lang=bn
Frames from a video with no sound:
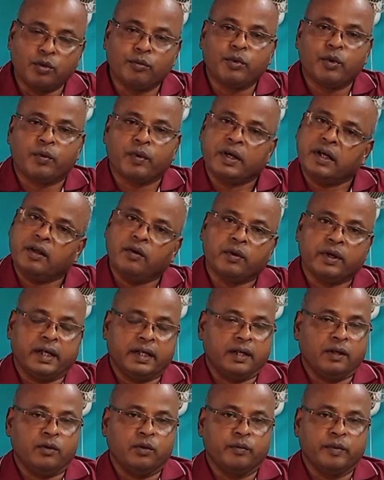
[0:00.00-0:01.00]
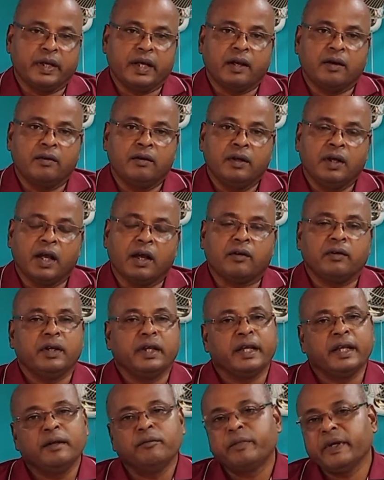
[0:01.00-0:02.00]
সম্ভাবনাটা অনেকটা কমে গেল এখন
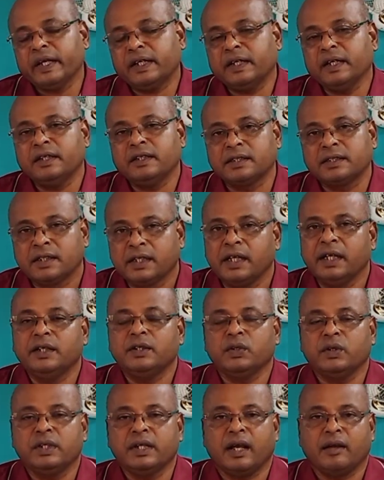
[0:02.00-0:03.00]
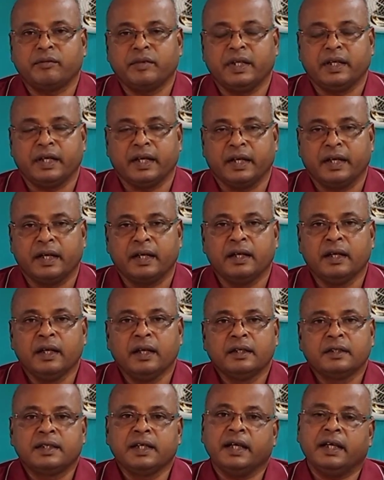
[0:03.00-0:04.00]
ইনফেক্টেড সিড যদি আপনি কেনেন
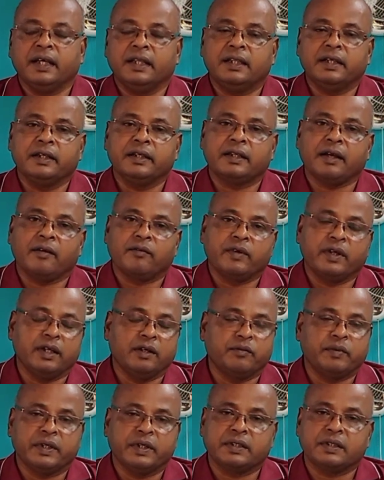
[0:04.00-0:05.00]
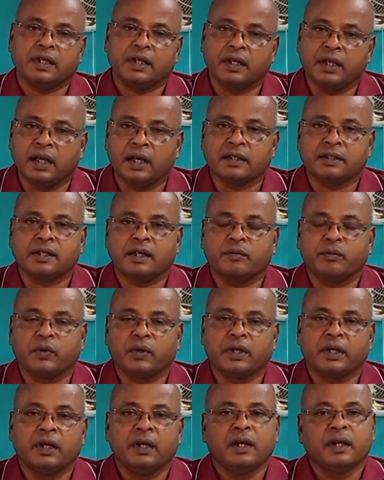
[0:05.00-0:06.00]
সেক্ষেত্রে তো আপনি ইনফেকশন নিয়ে আসার
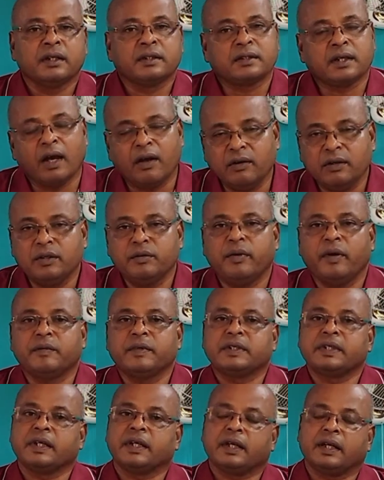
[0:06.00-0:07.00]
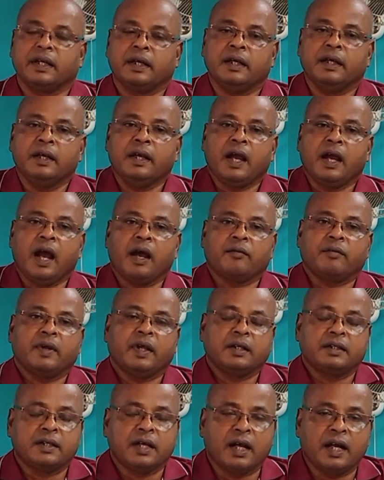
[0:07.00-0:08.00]
পরে স্বাভাবিকভাবে সেখানে
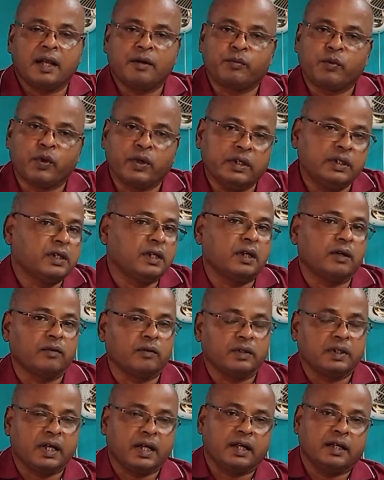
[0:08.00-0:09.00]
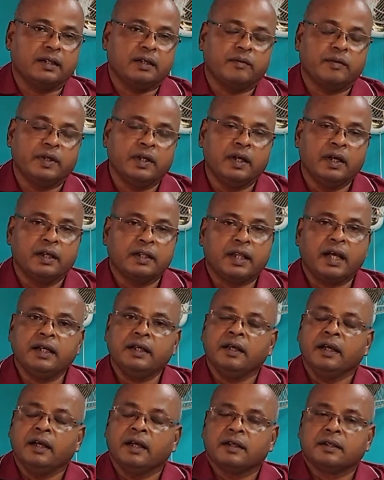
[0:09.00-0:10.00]
আপনার ছাড়ার পরে সেটা রোগ দেখা দেবে তাই
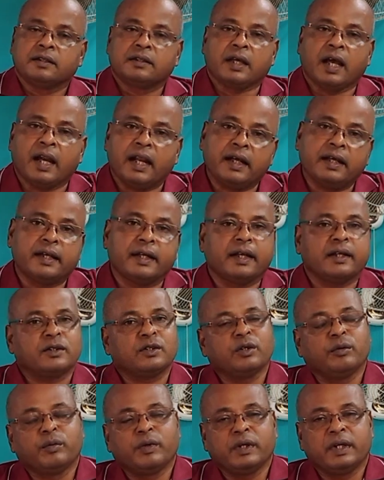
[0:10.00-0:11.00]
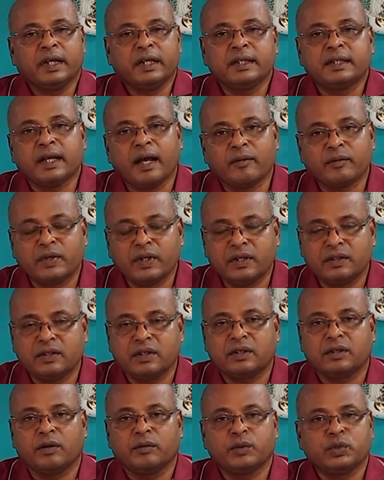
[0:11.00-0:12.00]
চারা কেনার সময় এই
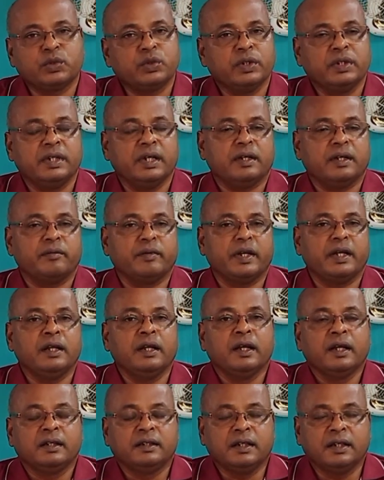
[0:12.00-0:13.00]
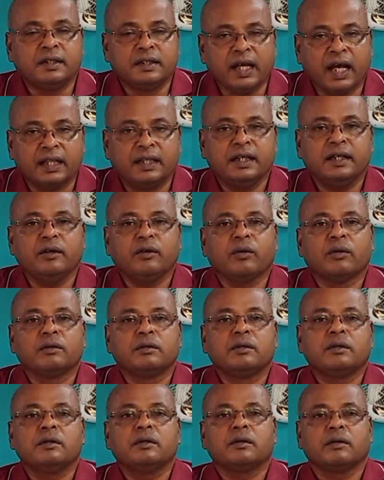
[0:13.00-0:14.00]
সাবধানতাটা অবশ্যই দেখবেন যে যাতে
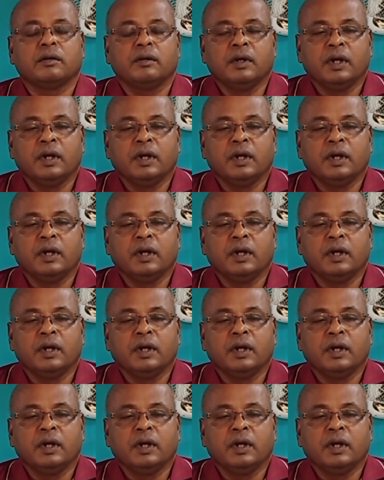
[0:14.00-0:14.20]
অন্তত